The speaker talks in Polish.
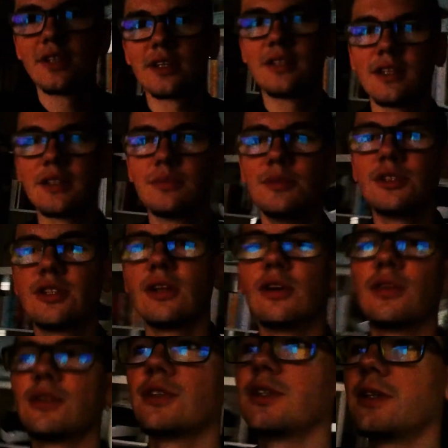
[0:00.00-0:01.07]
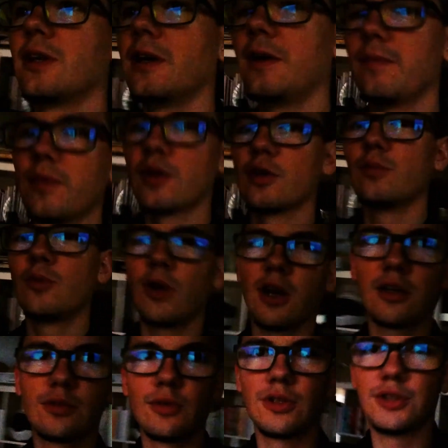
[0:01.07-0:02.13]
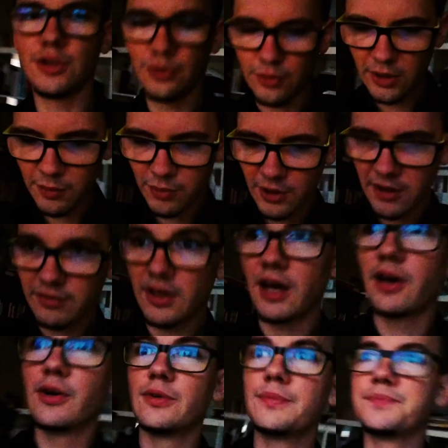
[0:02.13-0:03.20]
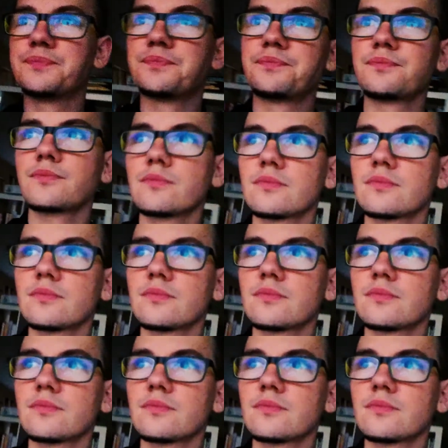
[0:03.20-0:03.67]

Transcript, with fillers: jak sobie tak teraz myślę o tych chmurach, które się tutaj pojawiają,